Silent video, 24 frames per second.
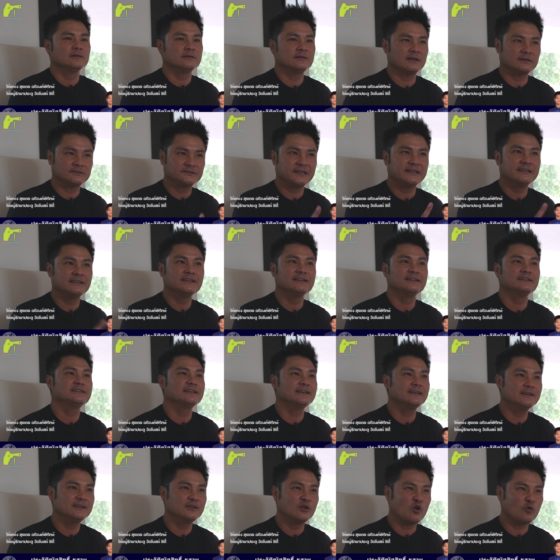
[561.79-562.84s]
และสิ่งหนึ่ง
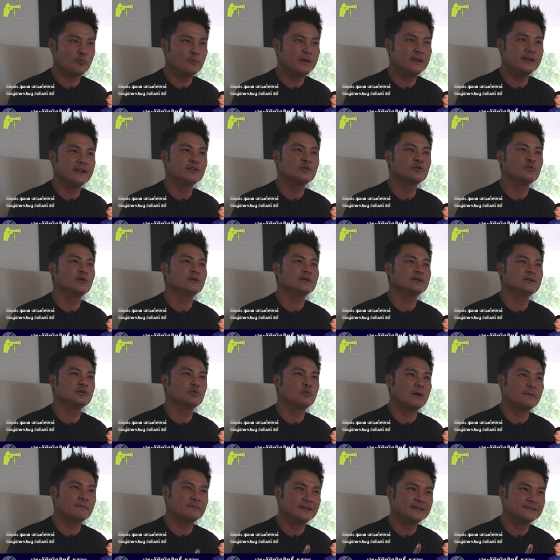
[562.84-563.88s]
ที่น้องมีในตัวคือ
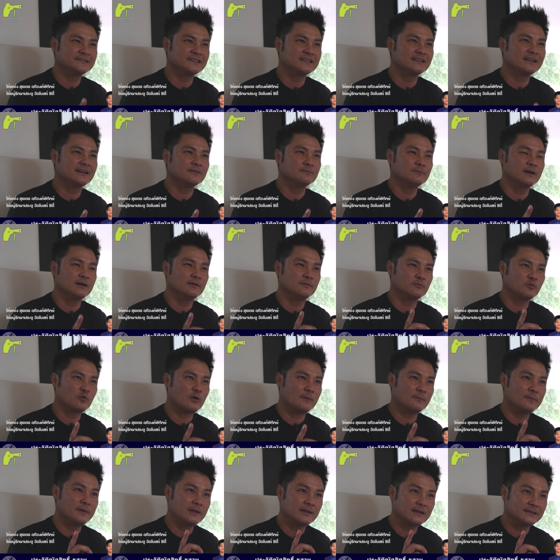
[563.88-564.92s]
ความทัศนแบบควา
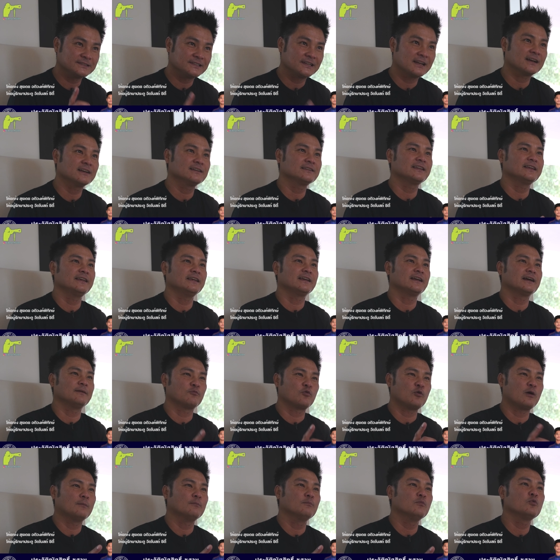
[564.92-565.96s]
มมีทัศนคติกับ
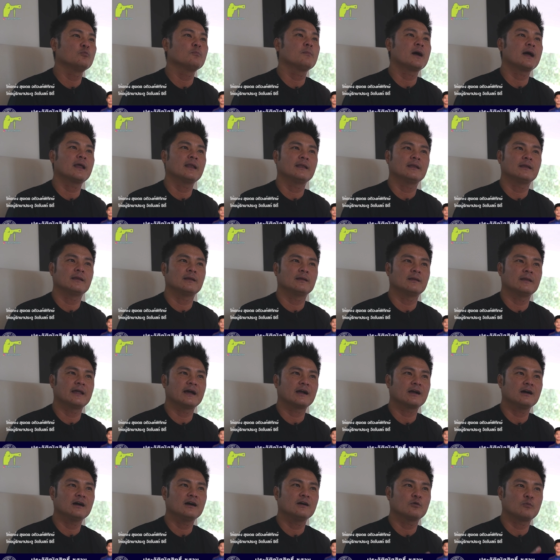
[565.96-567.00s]
ความมุ่งมั่น และ
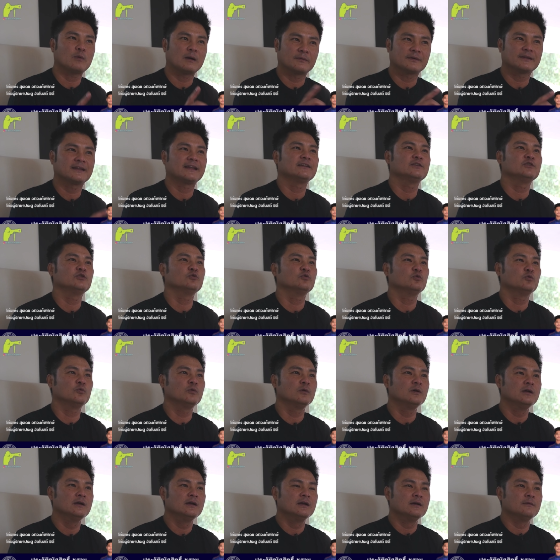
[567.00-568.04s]
ก็ความกตัญญู
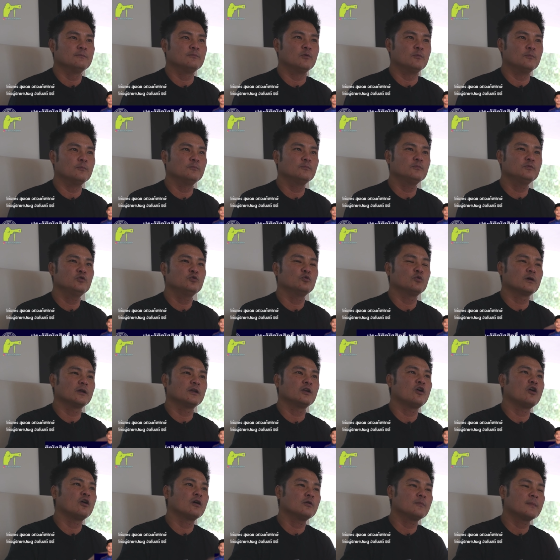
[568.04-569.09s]
ผมอยู่กับ
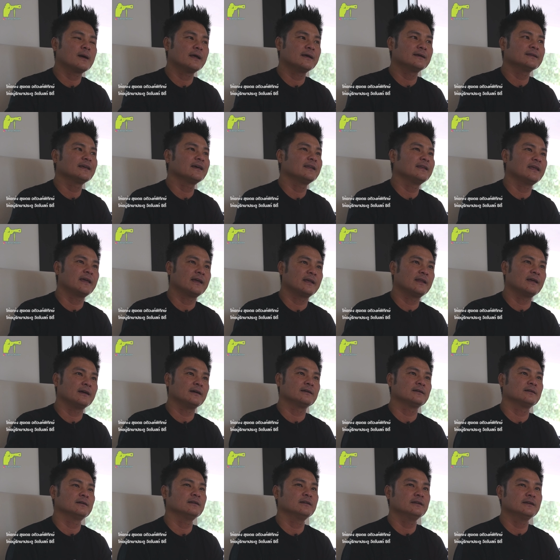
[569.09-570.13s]
น้องก็มาตั้งแต่เด็กเนี่ย
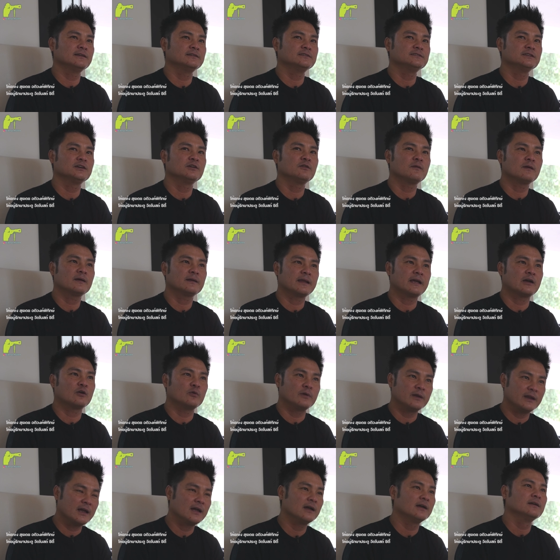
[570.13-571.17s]
ก็เลยเชื่อว่าเด็กคน
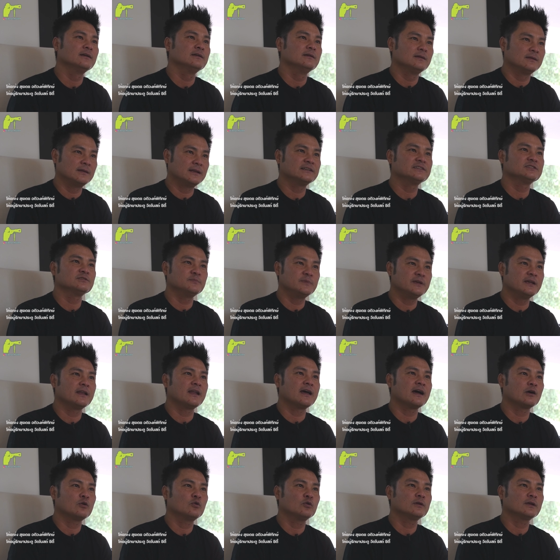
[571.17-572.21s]
นี้น่าจะมีอ
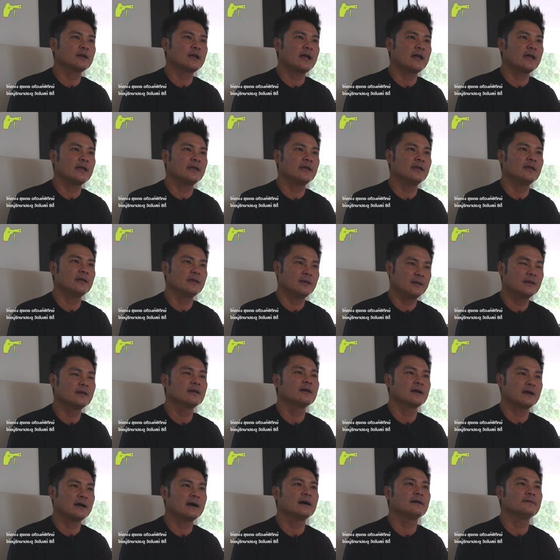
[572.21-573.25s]
นาคตไกล
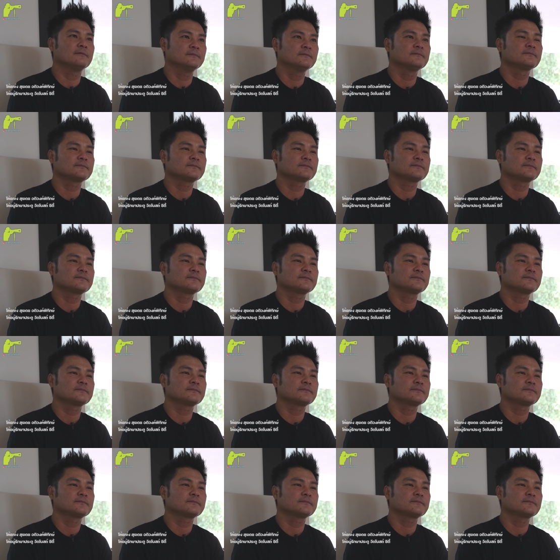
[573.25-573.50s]
ครับ